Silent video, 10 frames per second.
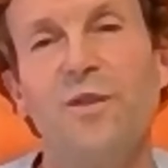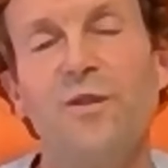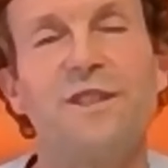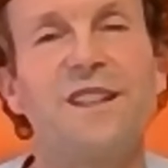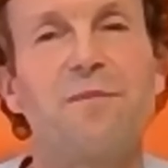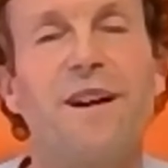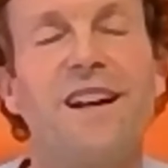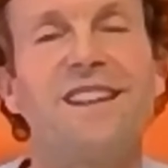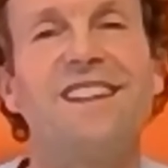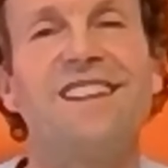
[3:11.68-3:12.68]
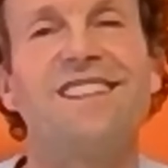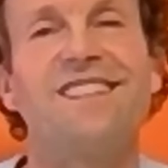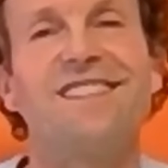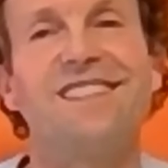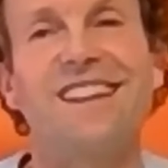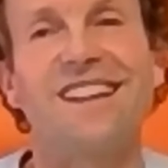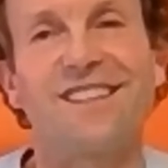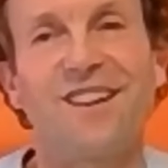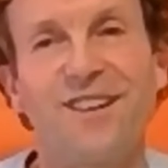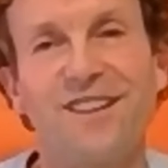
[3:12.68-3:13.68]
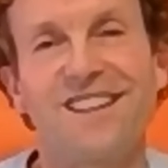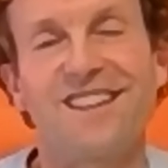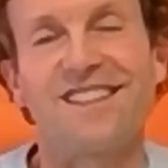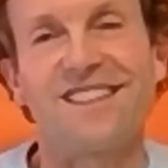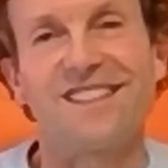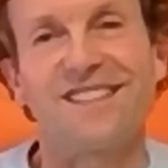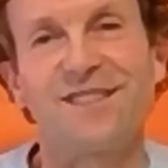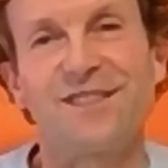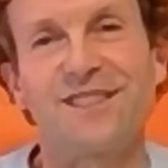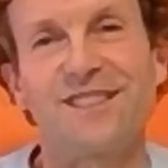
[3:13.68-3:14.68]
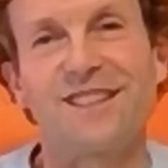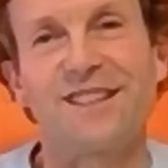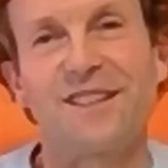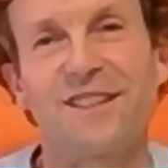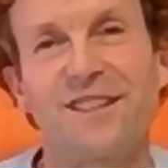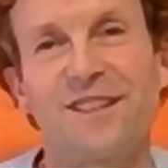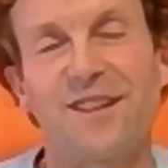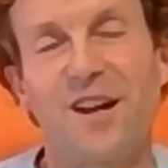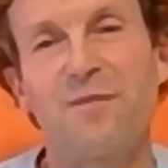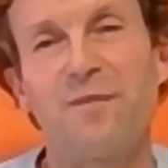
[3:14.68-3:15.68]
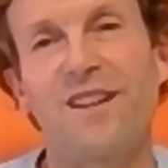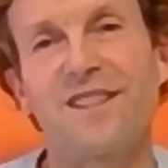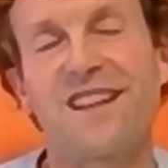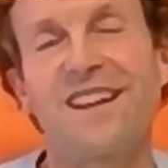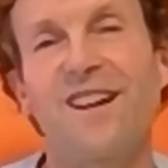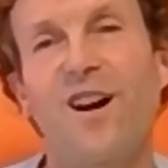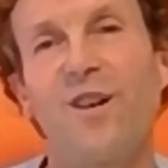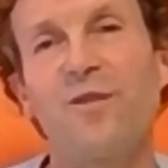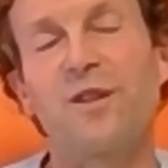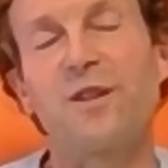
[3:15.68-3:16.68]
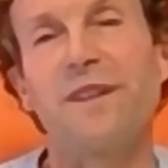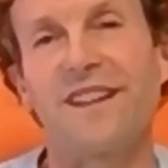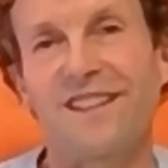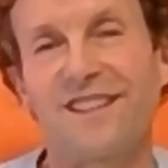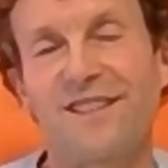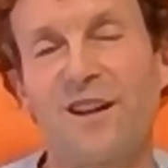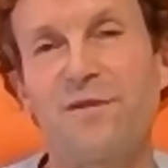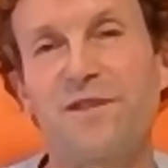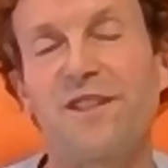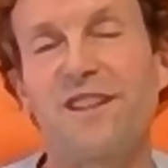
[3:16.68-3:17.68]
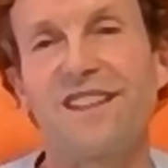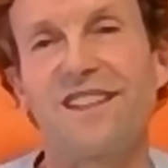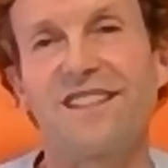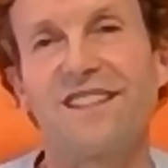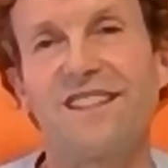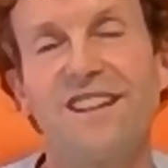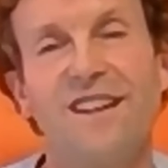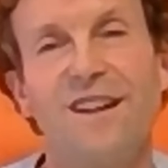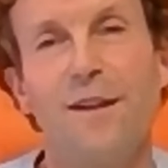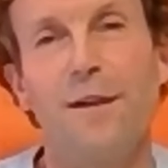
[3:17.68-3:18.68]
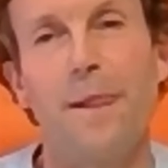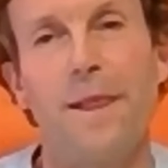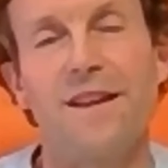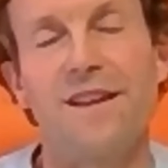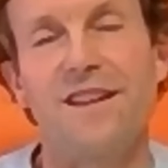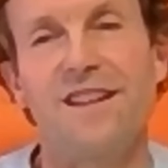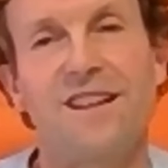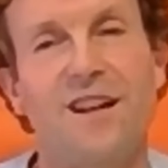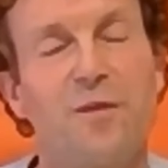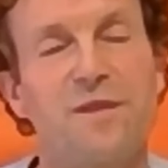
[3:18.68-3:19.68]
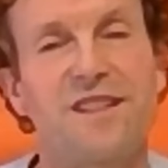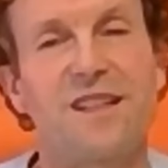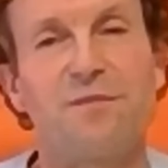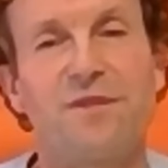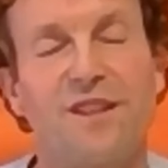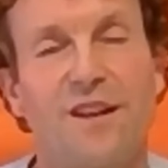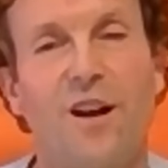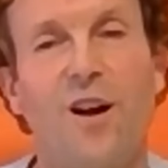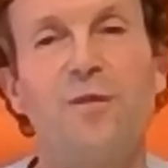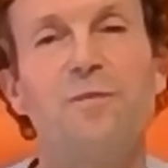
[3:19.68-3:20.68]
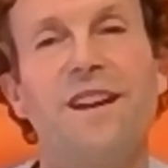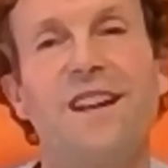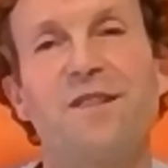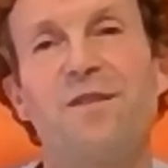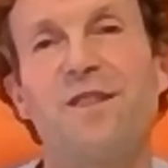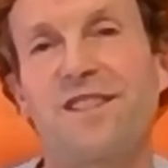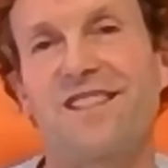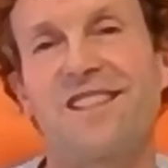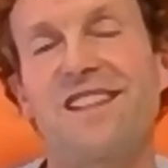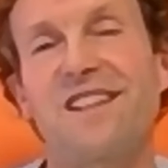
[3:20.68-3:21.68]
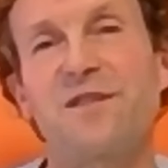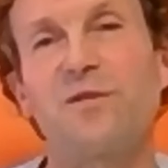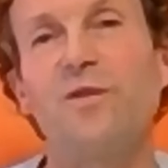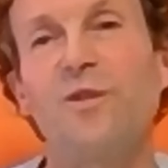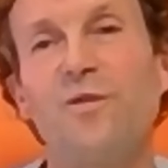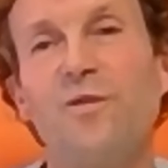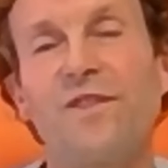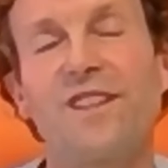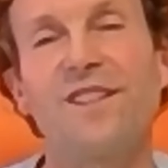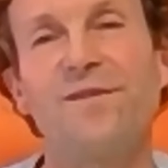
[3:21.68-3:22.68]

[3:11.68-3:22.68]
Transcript: Und ich meine, die Gedanken, damals ein Augenmerk darauf zu richten, ich glaube, es gibt kaum etwas, das sich so lohnt.